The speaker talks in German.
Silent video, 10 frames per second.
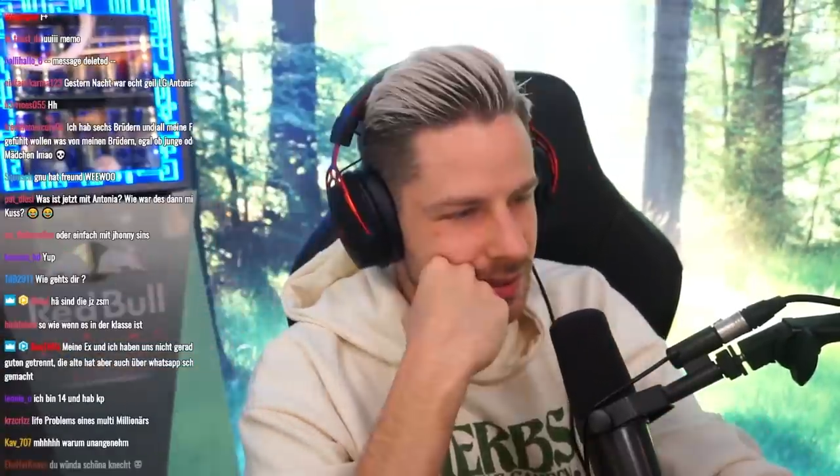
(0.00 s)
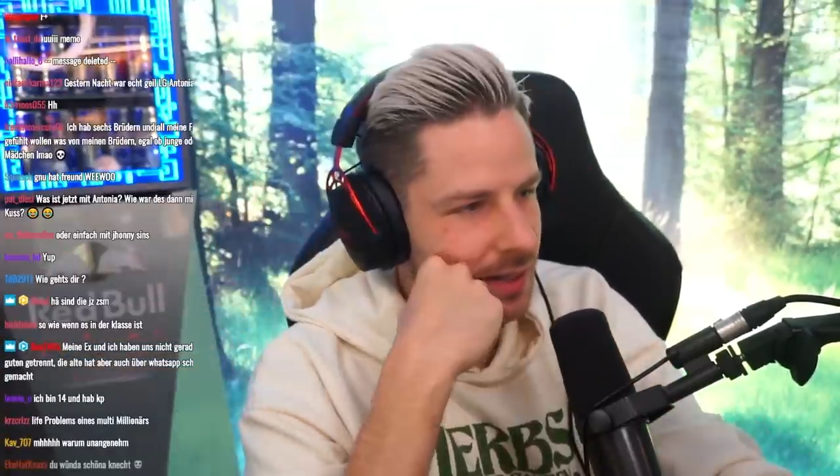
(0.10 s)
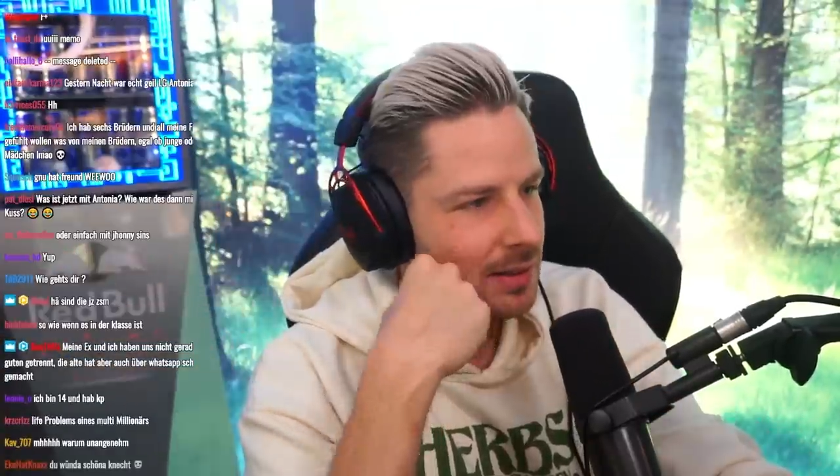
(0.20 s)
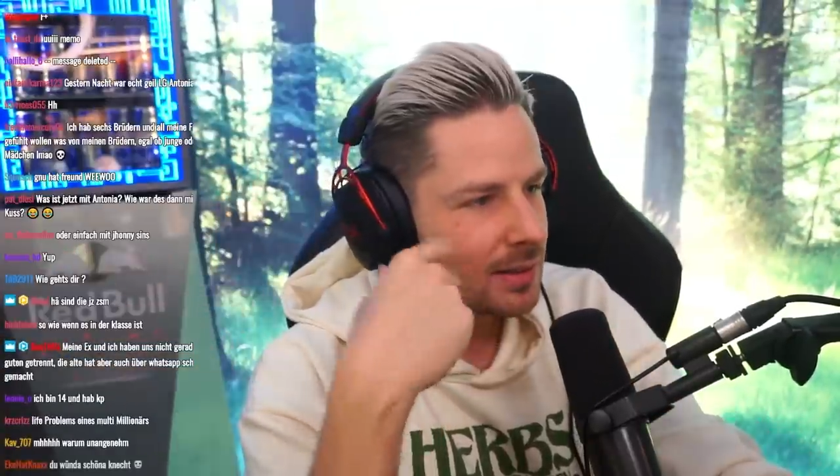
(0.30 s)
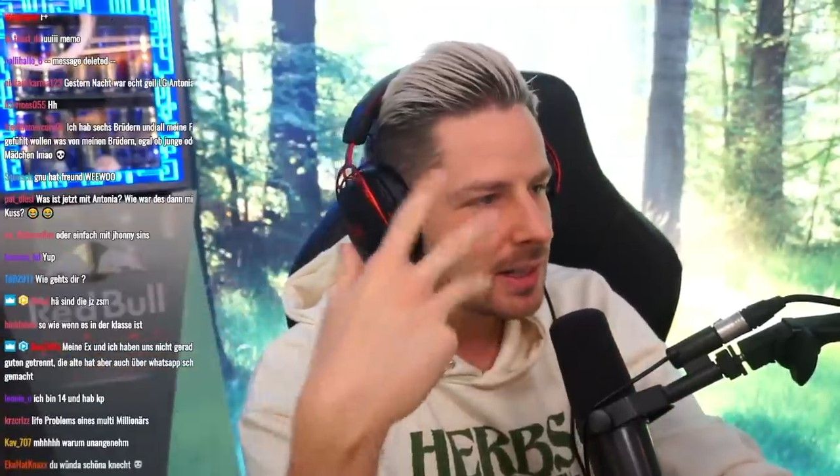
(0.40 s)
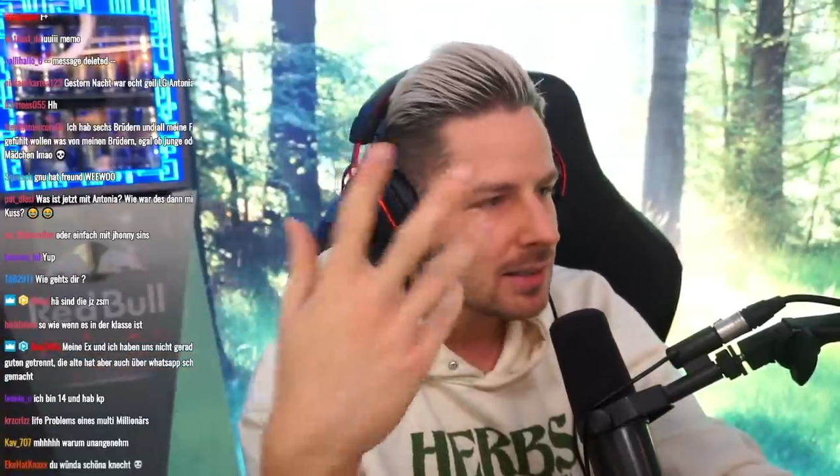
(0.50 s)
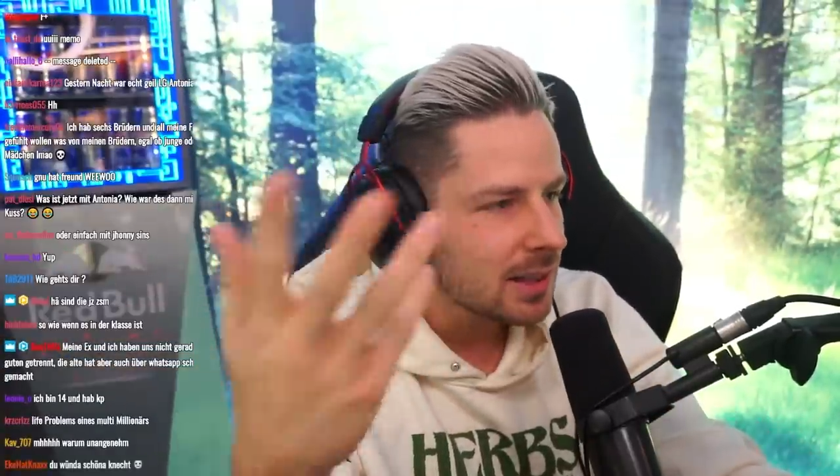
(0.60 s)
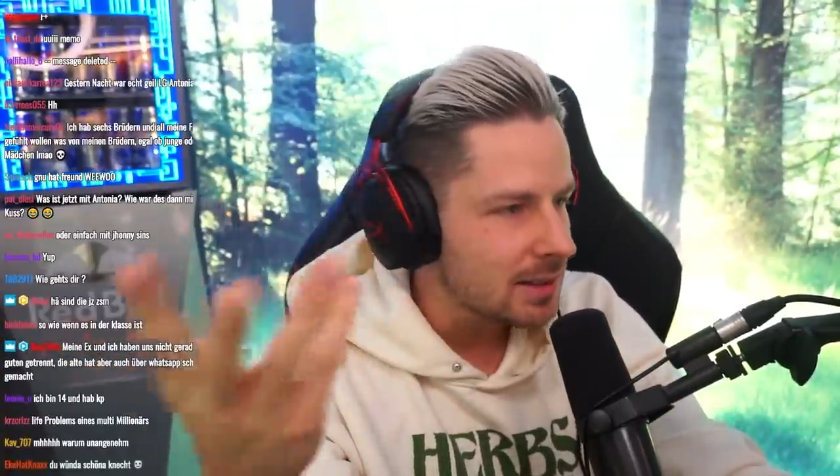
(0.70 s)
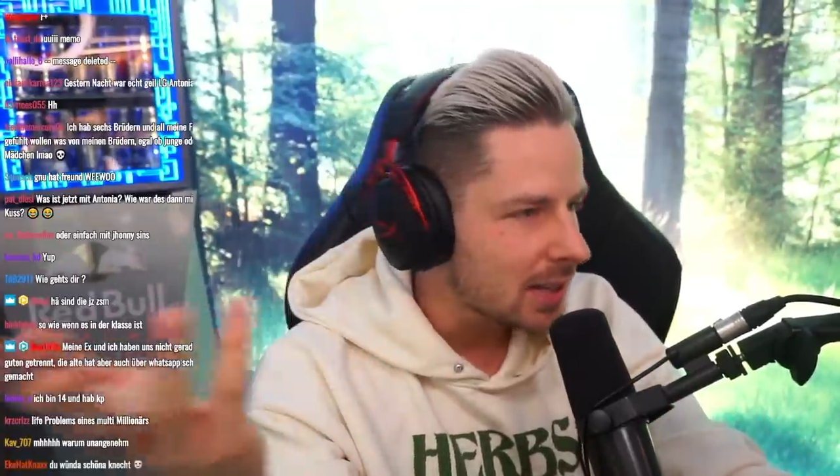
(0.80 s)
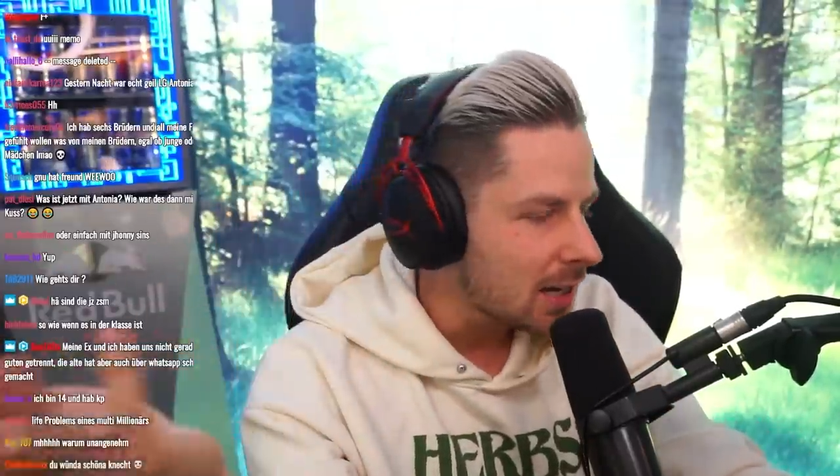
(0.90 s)
Dann, dann,
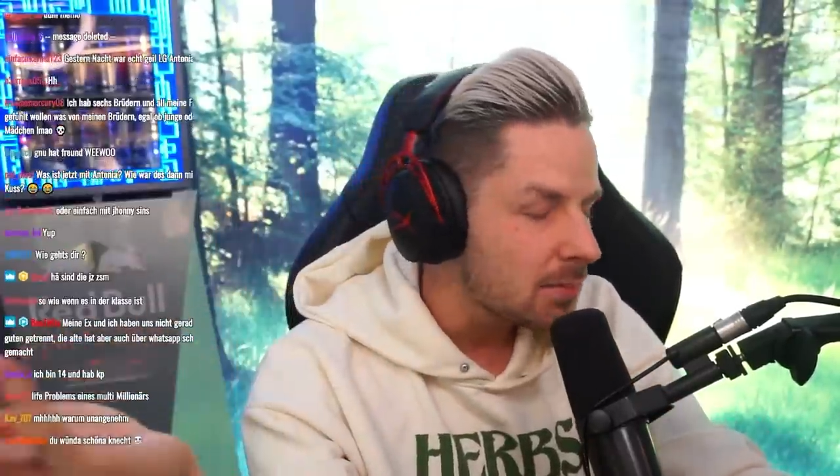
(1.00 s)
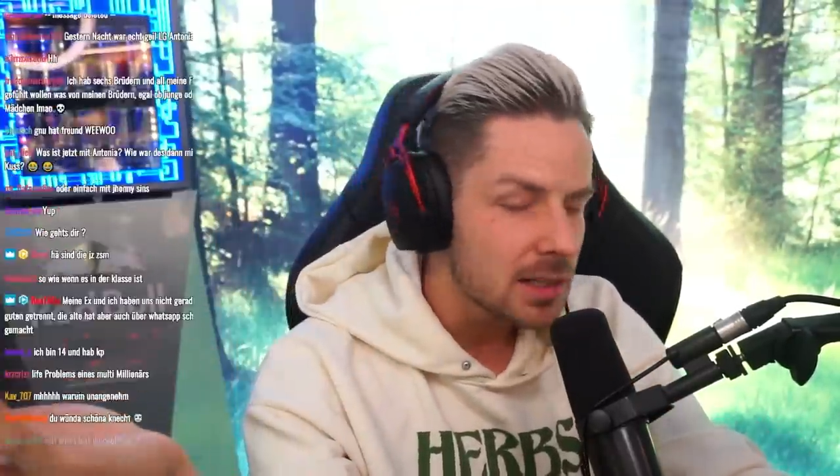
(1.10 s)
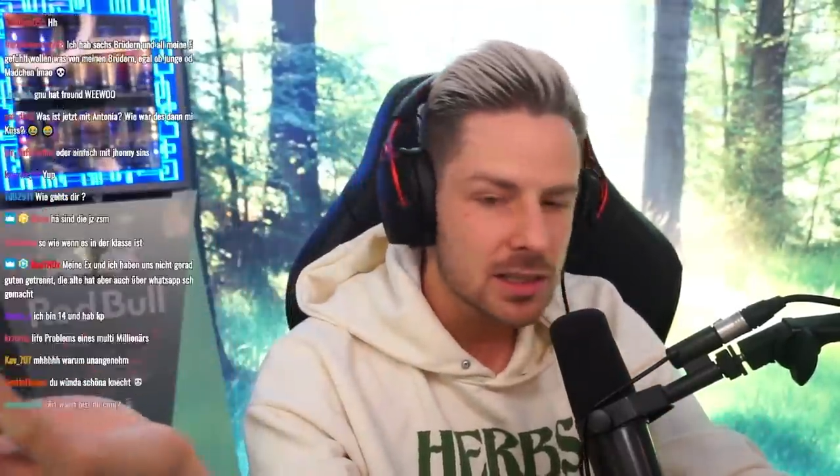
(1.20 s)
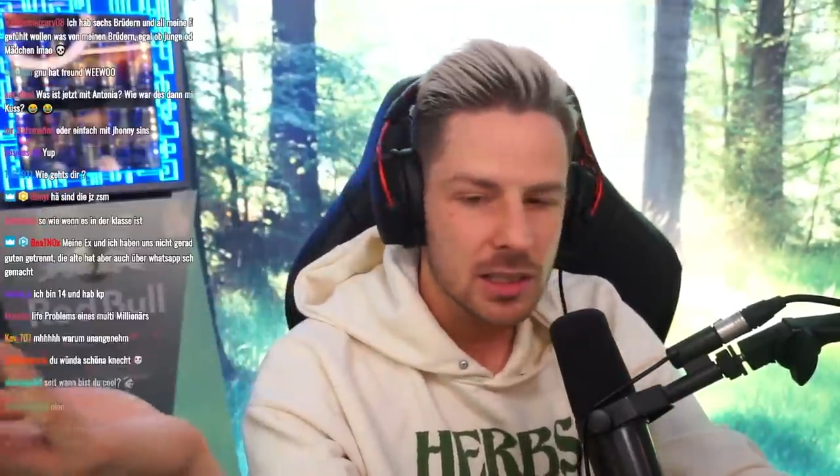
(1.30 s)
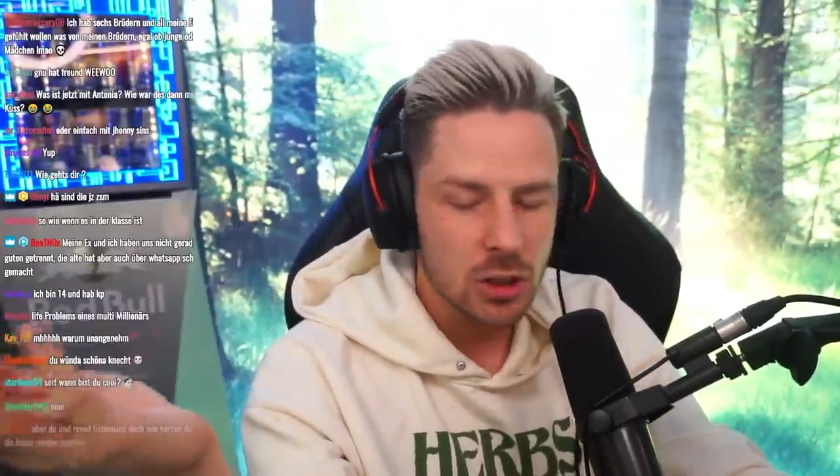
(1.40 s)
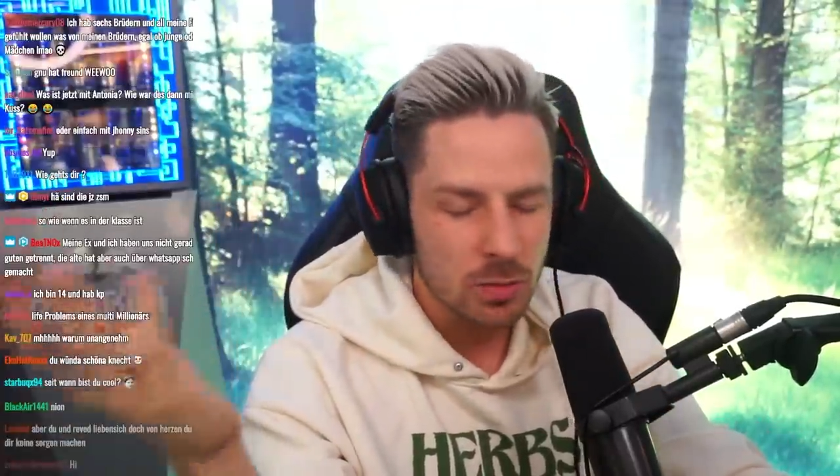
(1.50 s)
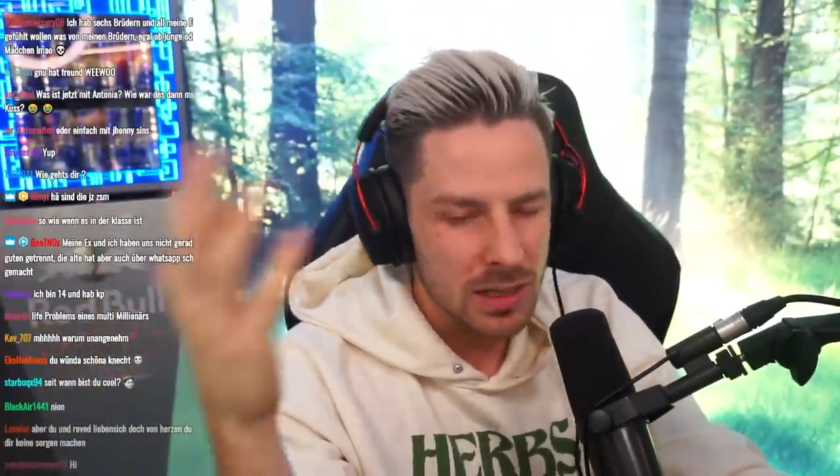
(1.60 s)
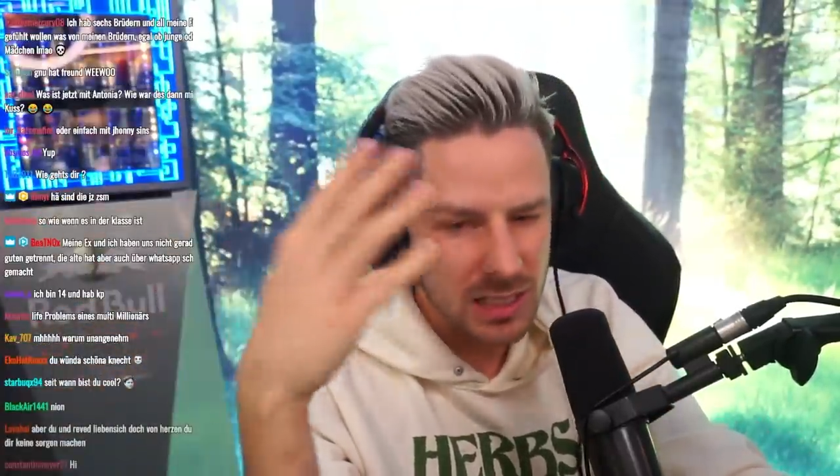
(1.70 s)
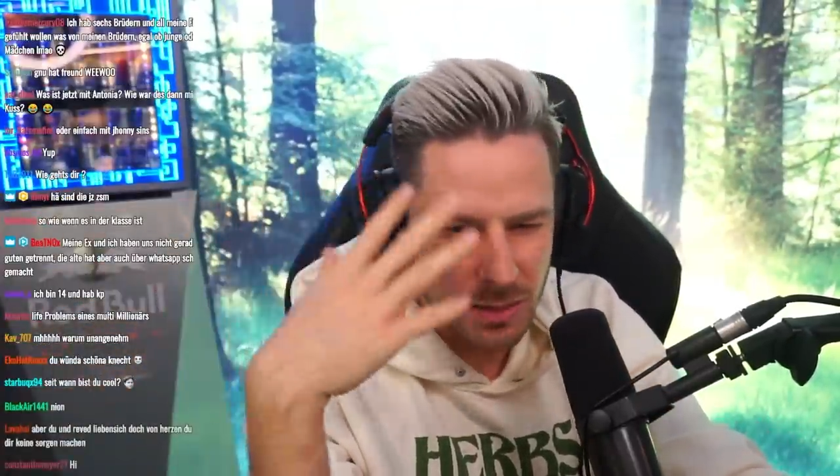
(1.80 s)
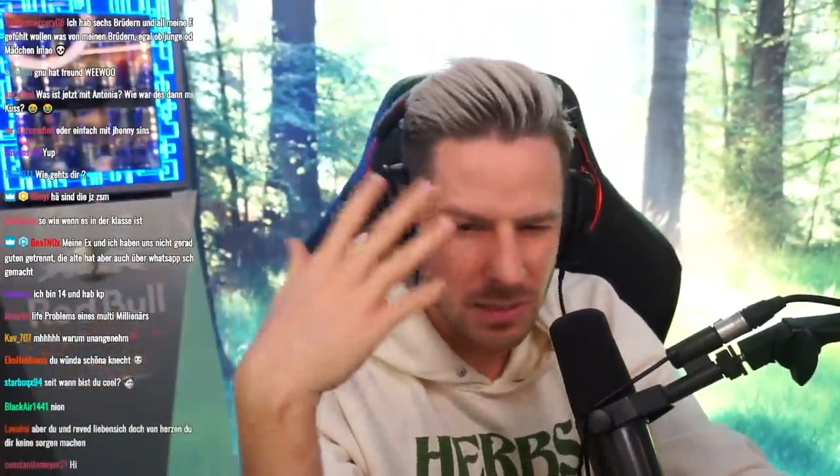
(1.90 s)
dann trennt man sich und
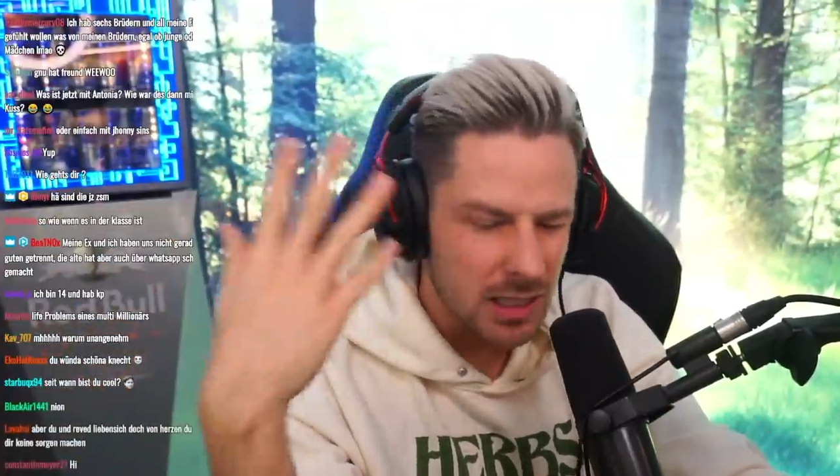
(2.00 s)
man sieht mich